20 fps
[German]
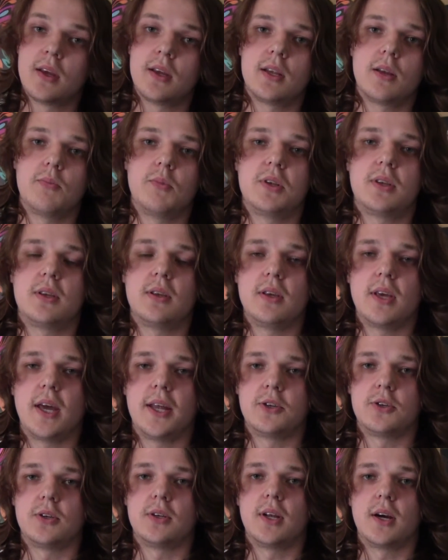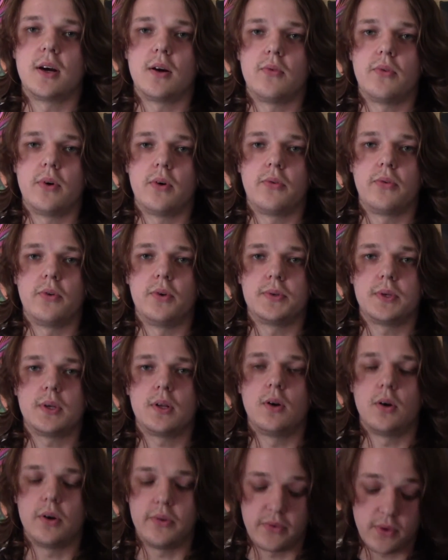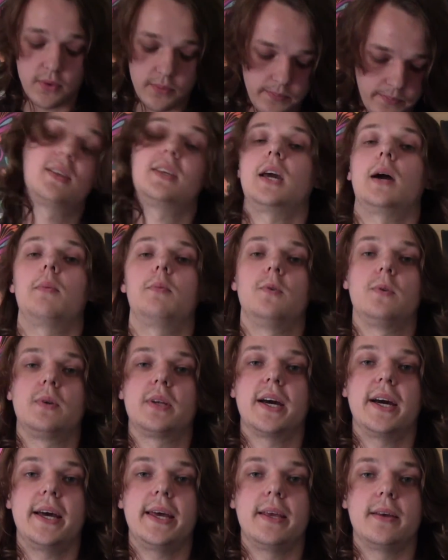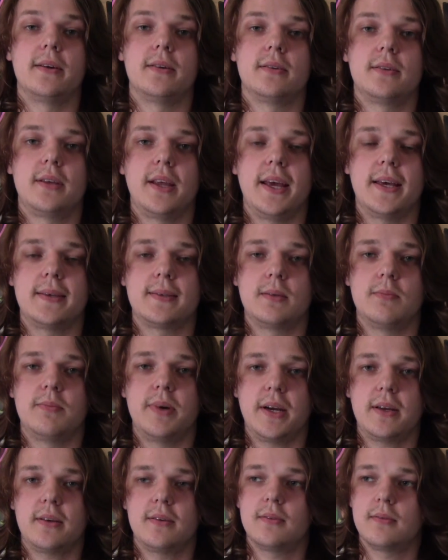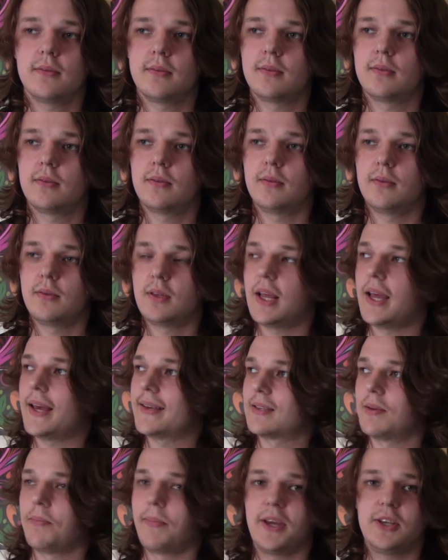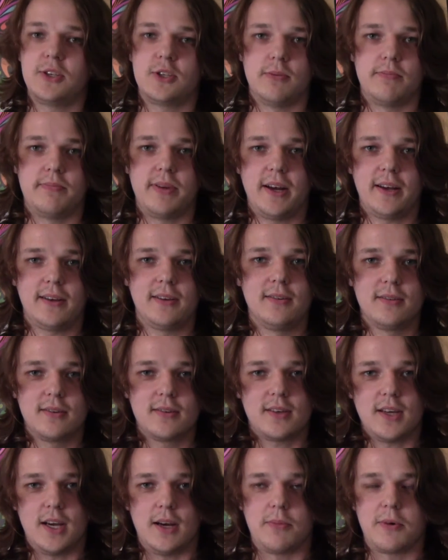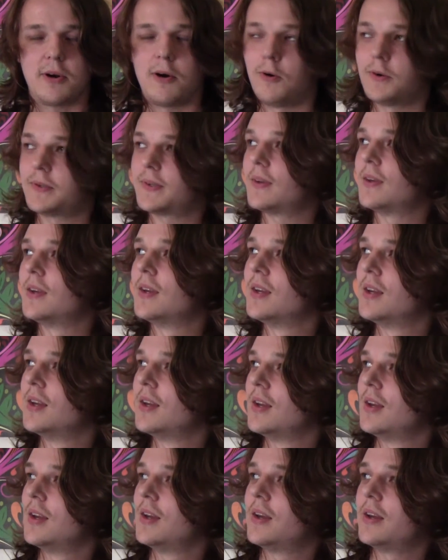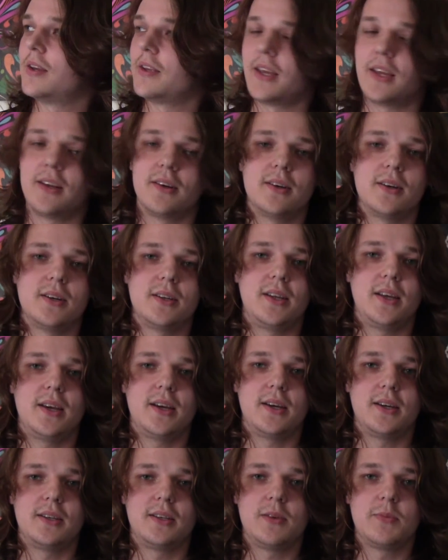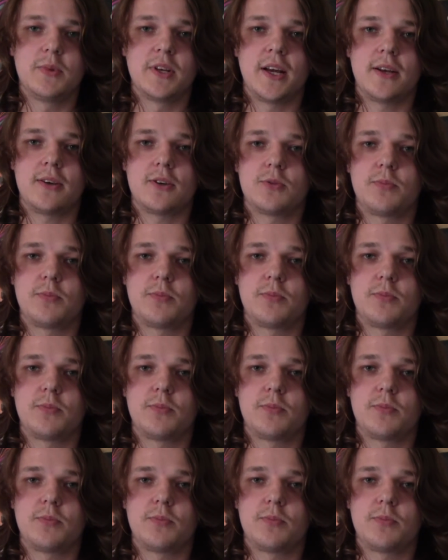damit die Engine darauf auch flüssig läuft. Diablo 3, der erste Bug, der erste Major-Bug kam raus jeder, der Demon Hunter